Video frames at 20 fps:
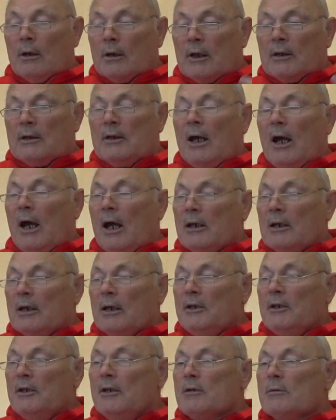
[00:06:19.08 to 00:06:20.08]
когда
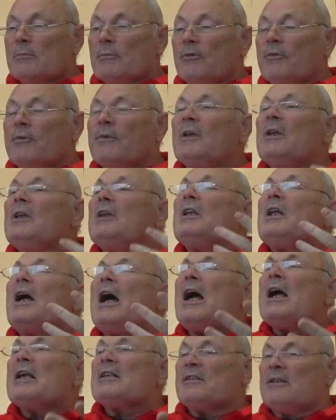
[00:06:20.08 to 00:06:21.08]
организм
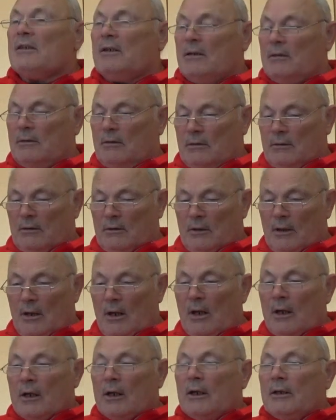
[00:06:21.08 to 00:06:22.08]
вылазит,
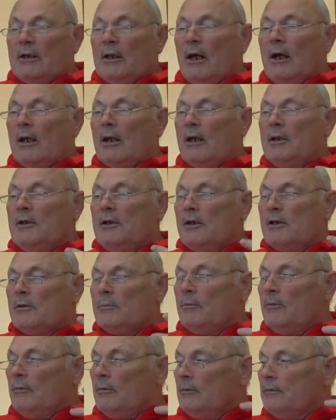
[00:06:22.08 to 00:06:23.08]
когда
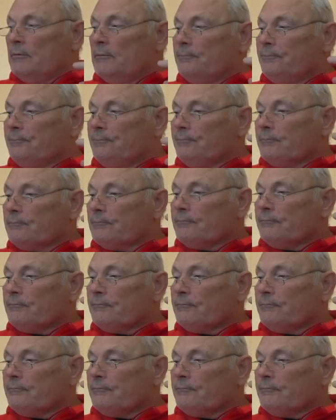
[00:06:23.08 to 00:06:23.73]
организм эм,